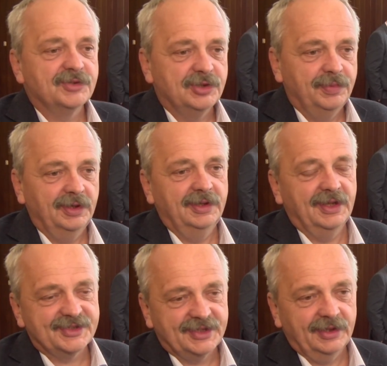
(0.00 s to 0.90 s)
przybyli
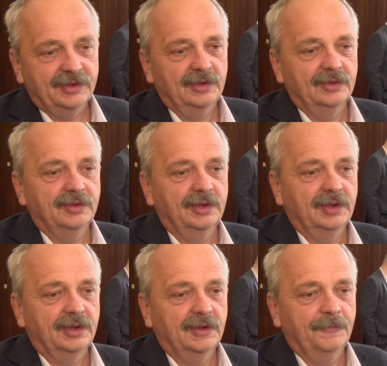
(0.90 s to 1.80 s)
na stadion
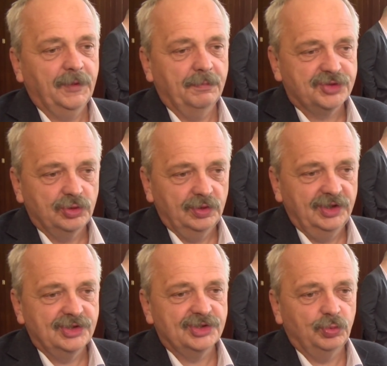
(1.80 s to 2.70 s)
e, przy
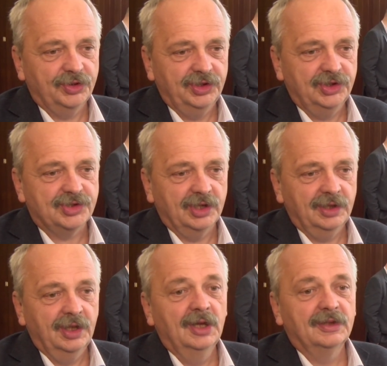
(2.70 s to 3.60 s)
ulicy
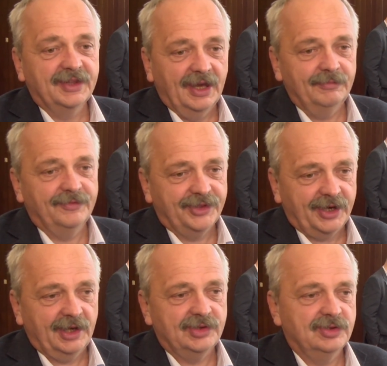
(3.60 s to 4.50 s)
Złotniczej. Tam w
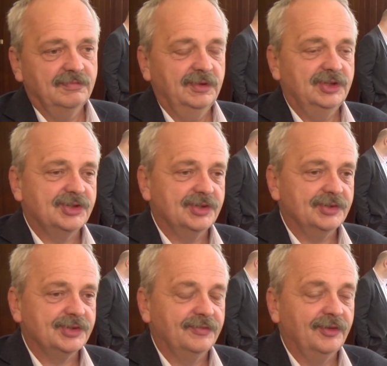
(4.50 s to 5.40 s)
trakcie
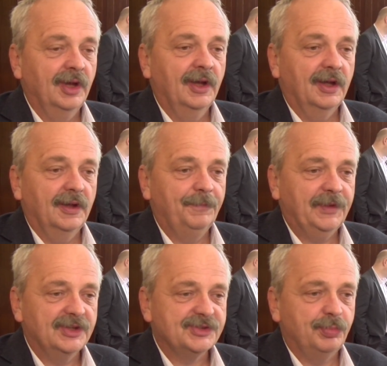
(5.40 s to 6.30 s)
mistrzostw
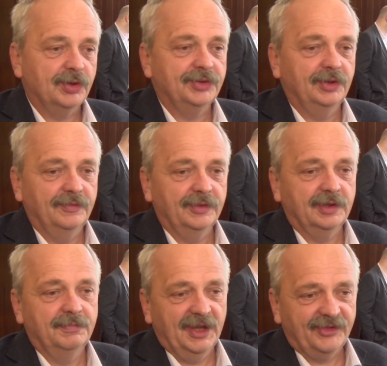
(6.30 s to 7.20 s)
e,
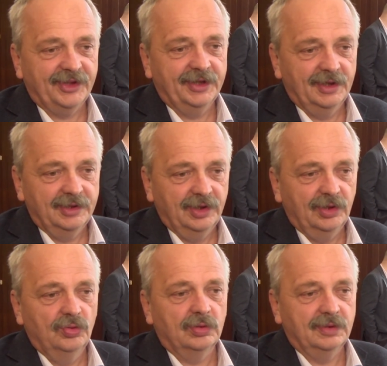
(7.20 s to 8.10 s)
sportowych miasta Jeleniej
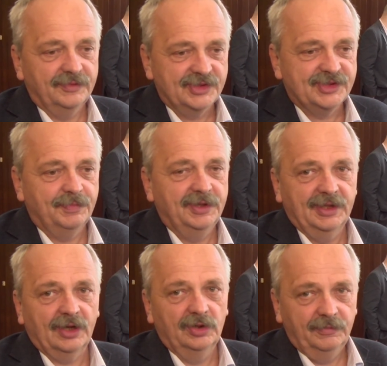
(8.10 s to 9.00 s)
Góry w
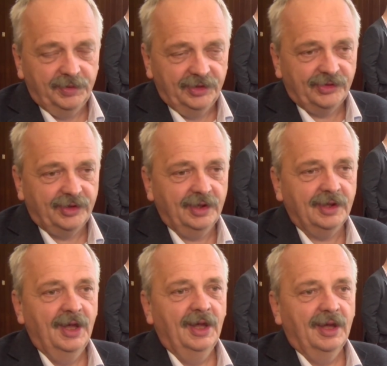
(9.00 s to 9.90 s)
dyscyplinach olimpijskich
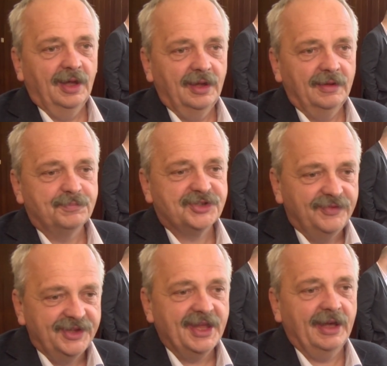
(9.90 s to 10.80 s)
e,
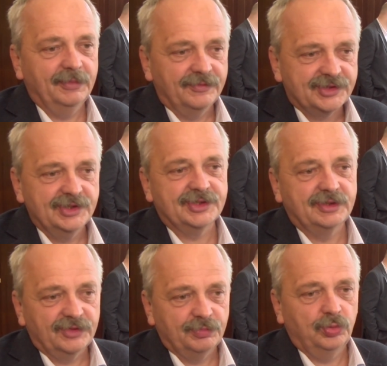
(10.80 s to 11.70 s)
przywitamy
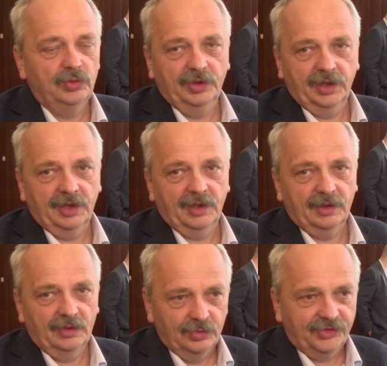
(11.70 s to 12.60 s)
wszyscy wspólnie
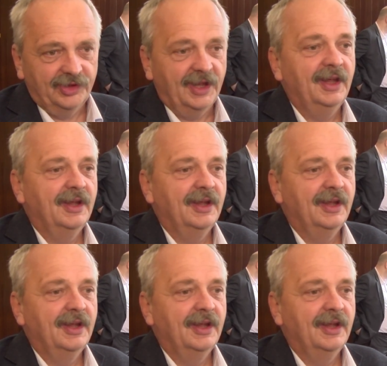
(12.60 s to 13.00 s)
Lucynę.